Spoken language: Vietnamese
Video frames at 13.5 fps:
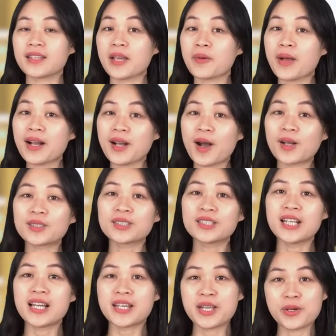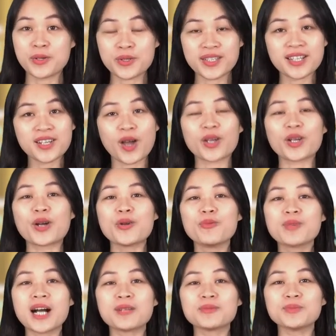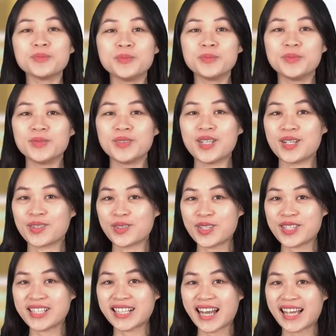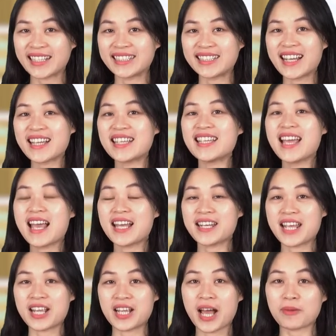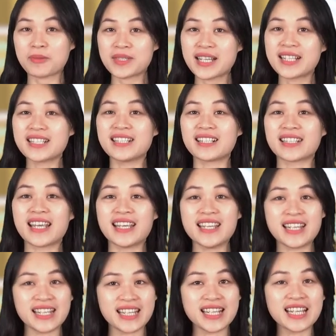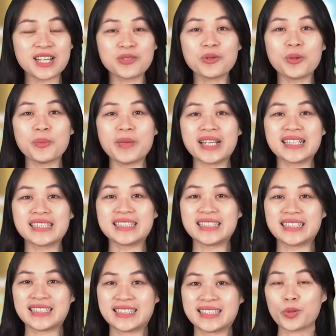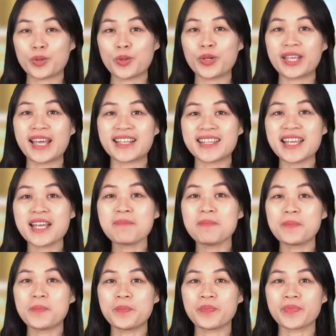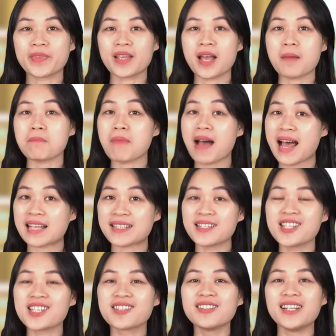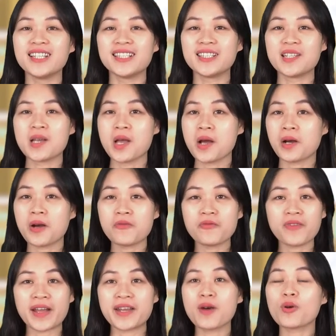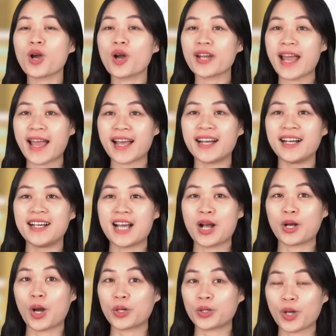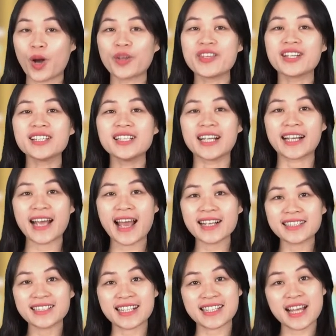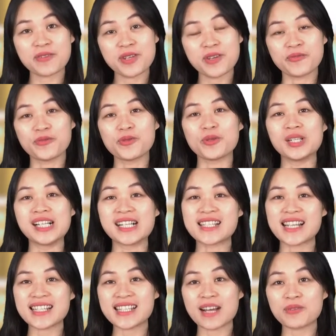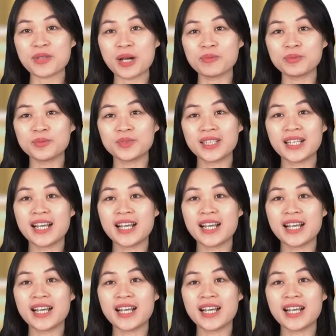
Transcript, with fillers: Theo các con, điều Sơn nói có đúng không? Tôi dừng lại ở đây để học sinh được thể hiện ý kiến của mình. Tôi kể tiếp Ba Sơn cười, không phải đâu con ạ, à, còn có những người khác được giao nhiệm vụ hướng dẫn giao thông.